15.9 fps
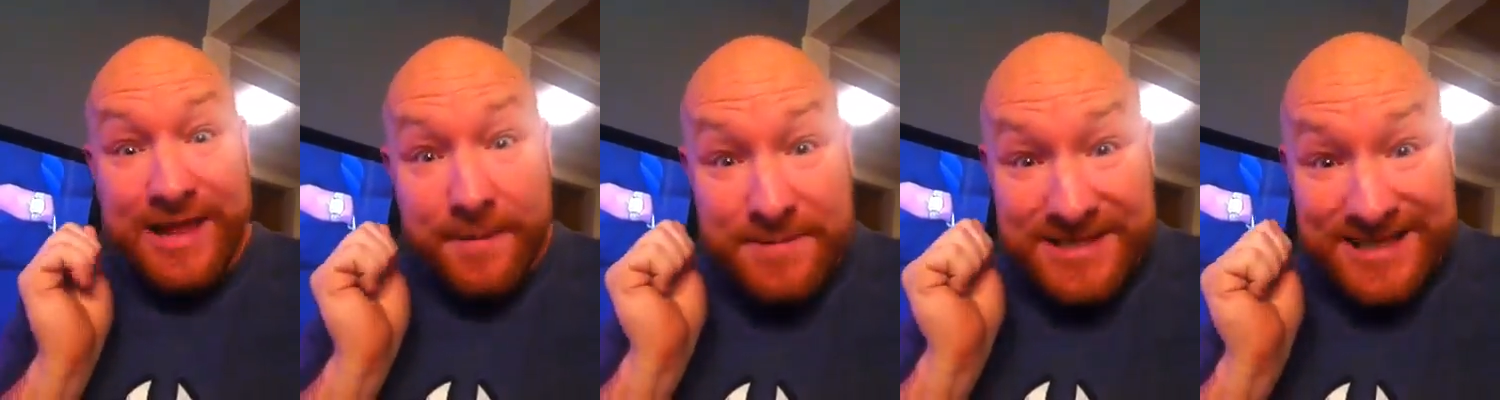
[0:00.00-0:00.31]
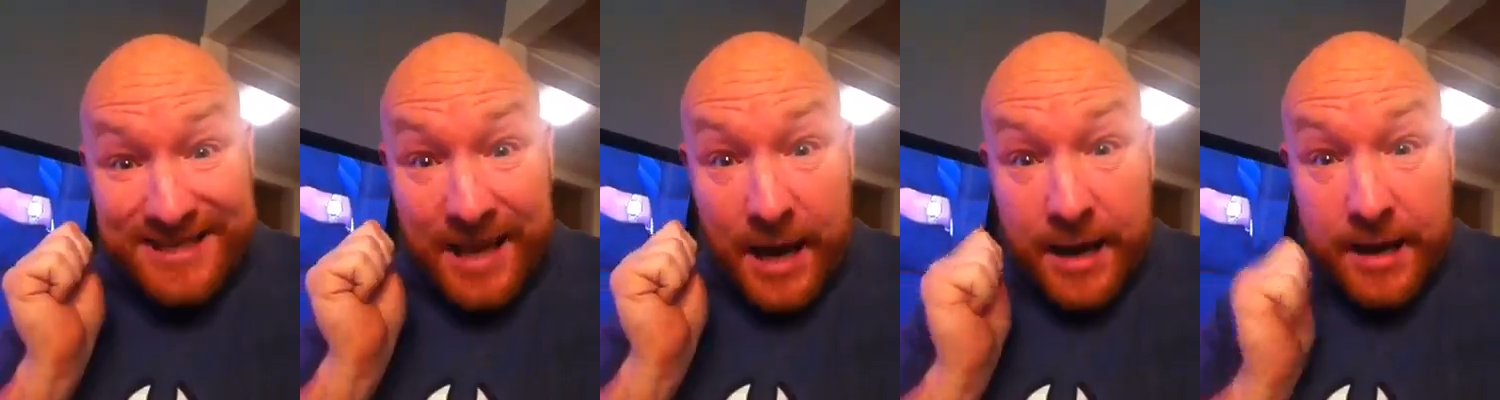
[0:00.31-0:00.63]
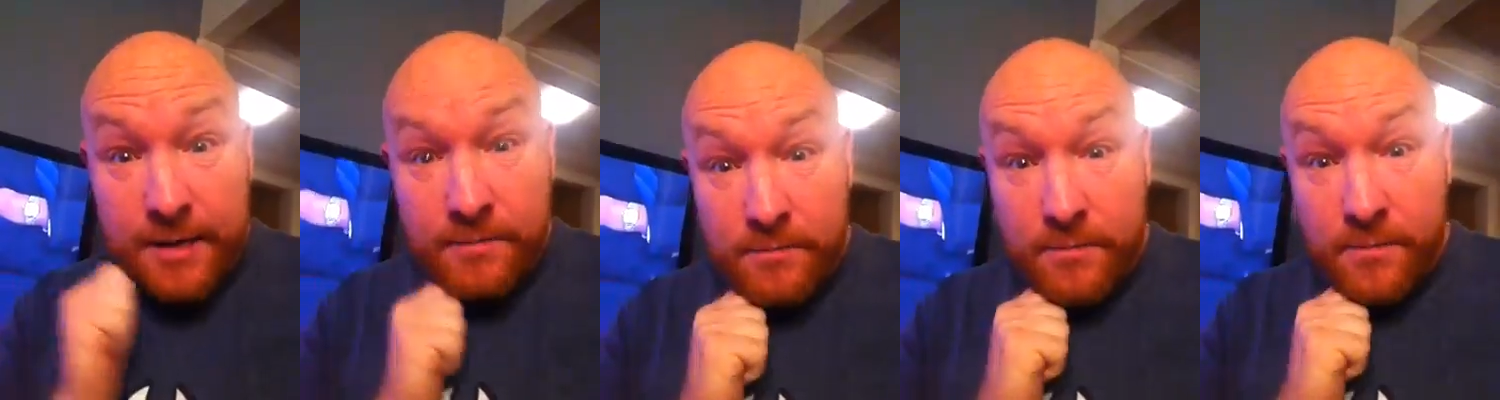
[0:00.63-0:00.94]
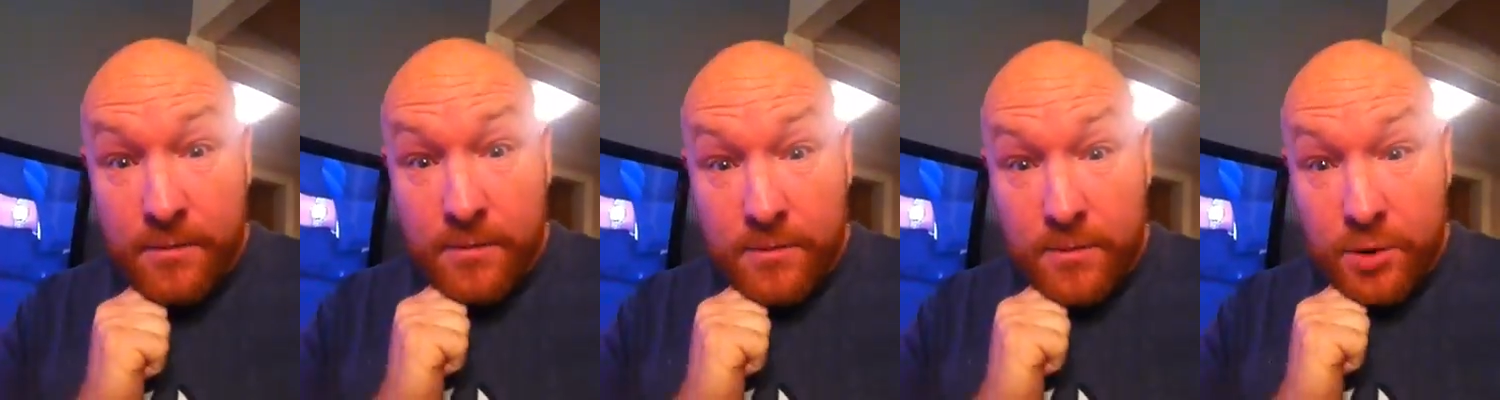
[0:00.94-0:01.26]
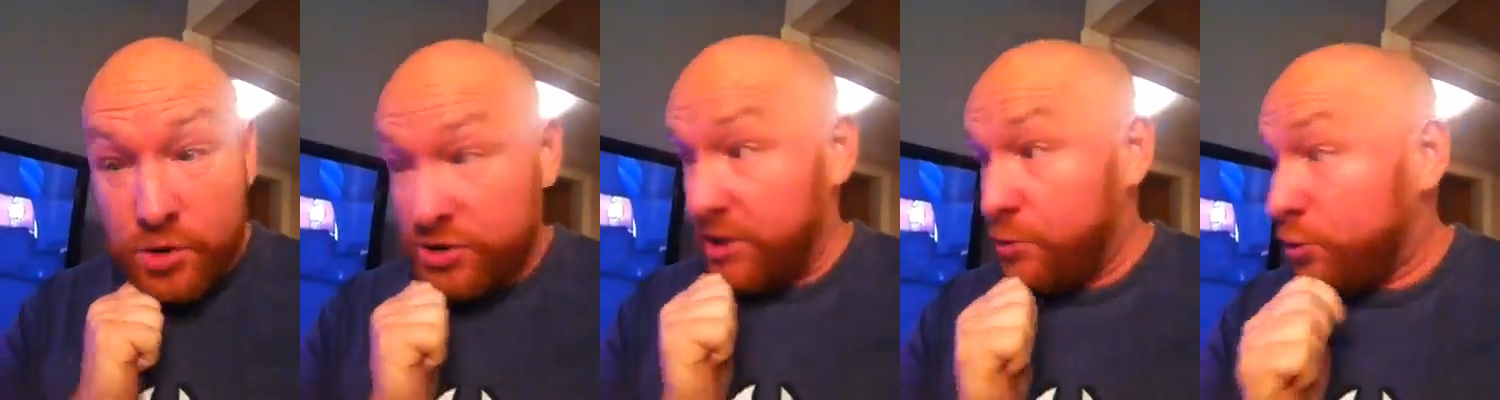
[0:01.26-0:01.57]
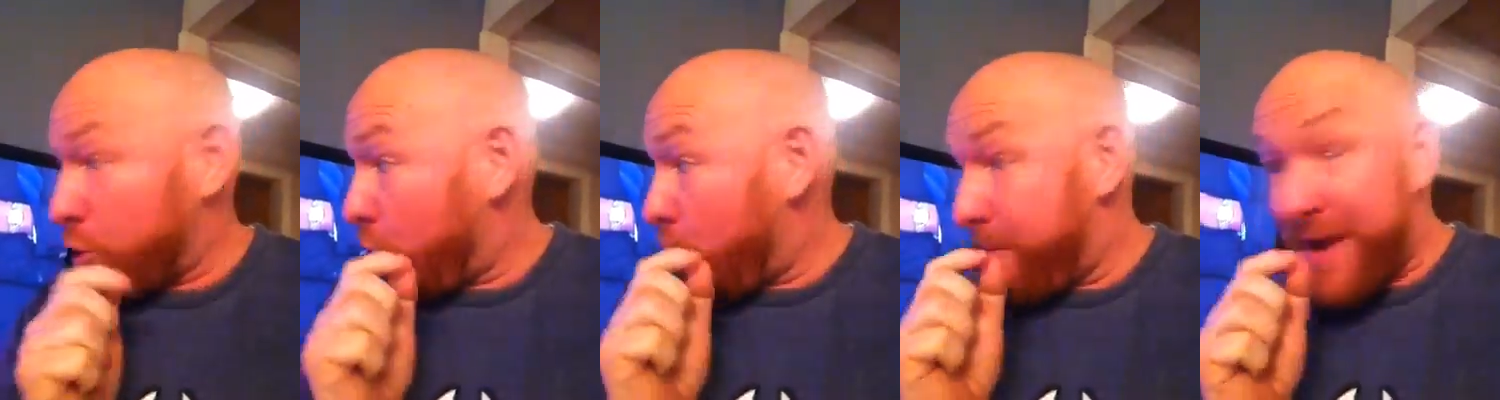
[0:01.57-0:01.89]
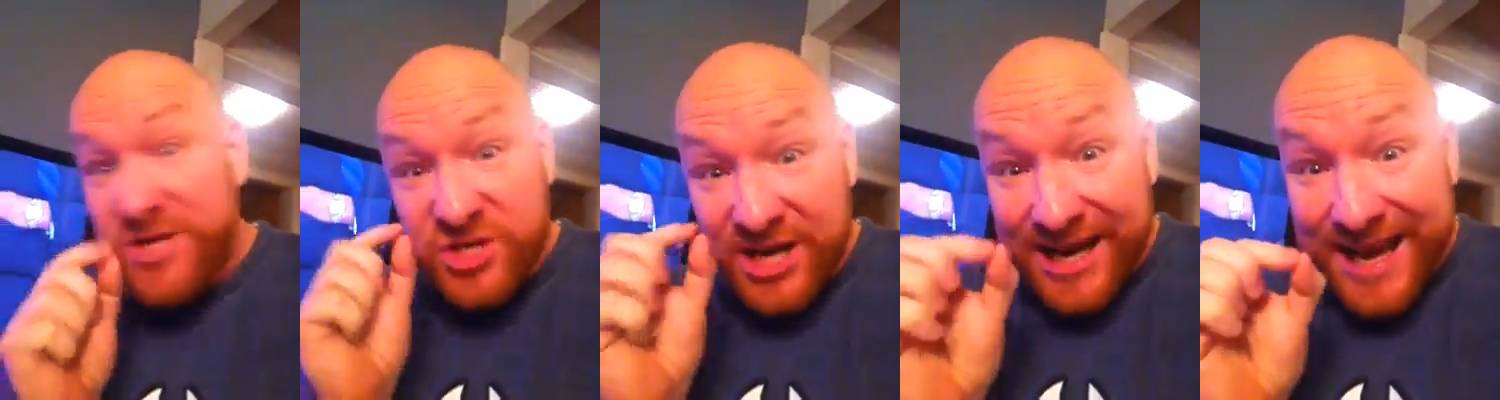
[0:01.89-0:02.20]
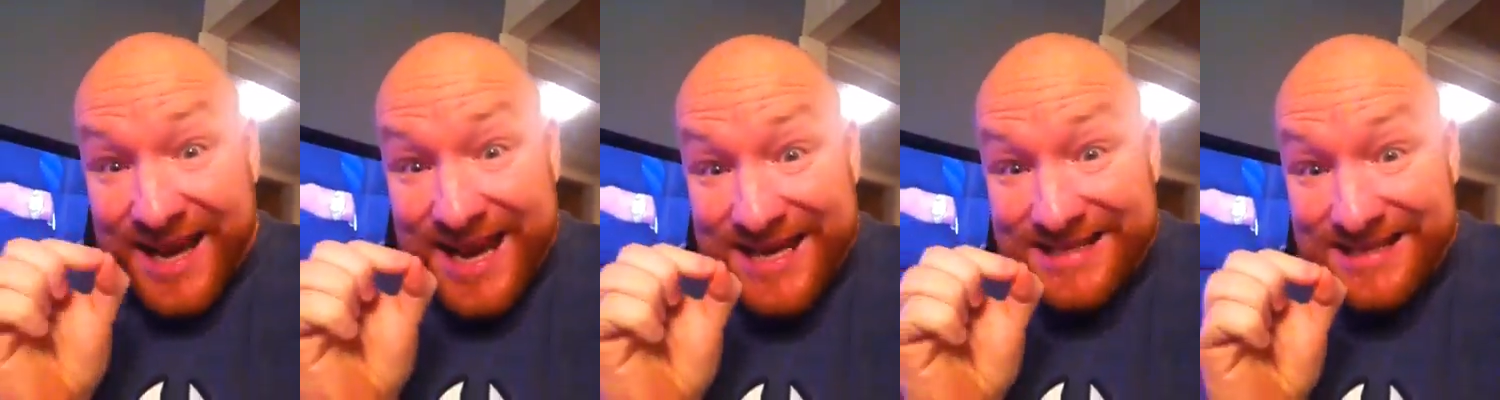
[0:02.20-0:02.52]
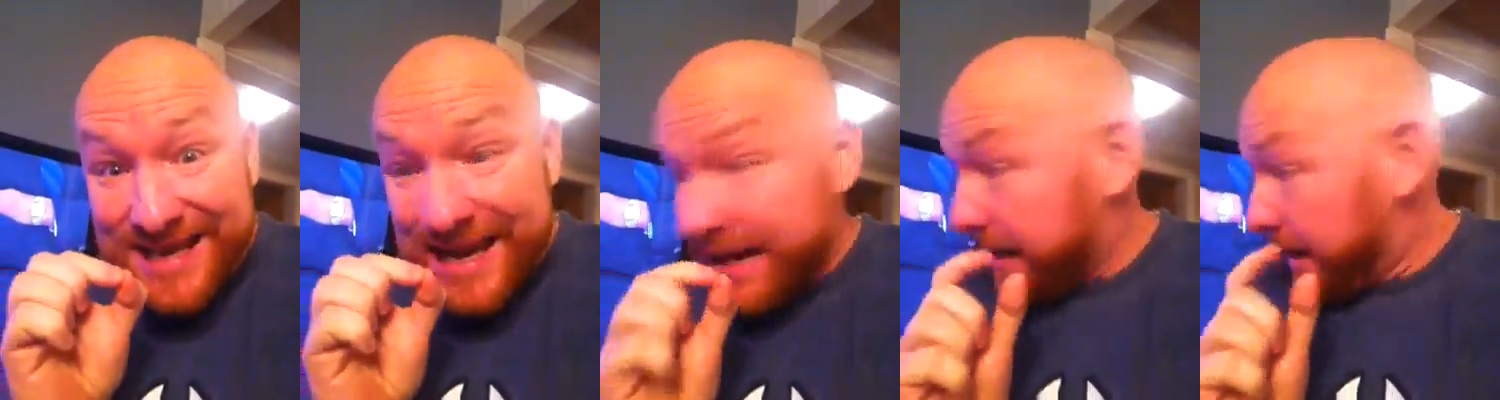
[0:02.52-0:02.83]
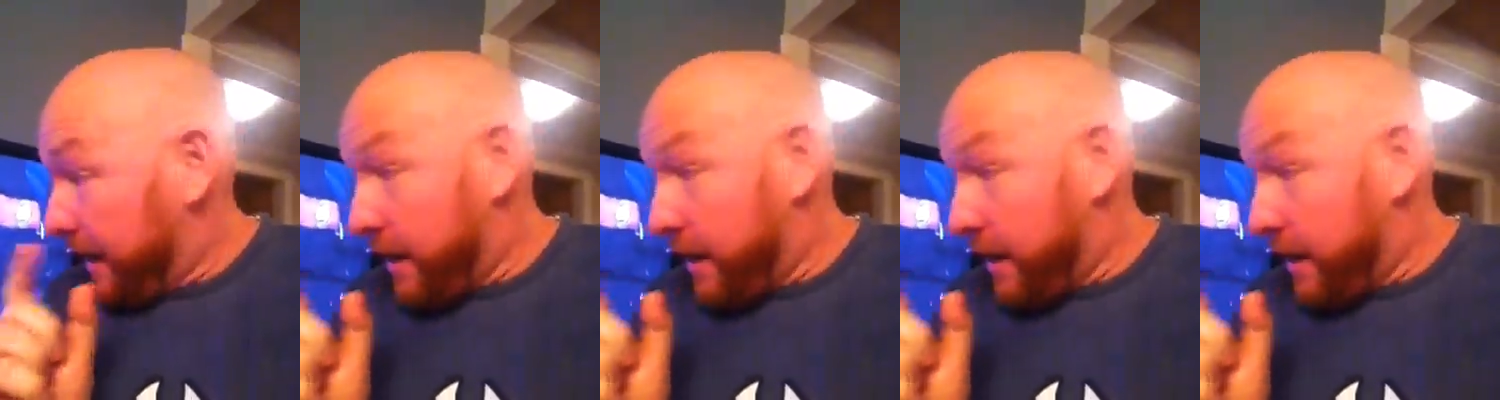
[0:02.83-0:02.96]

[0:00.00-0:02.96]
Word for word: tape ses nerfs. Là, je l'écoute un match des Canadiens,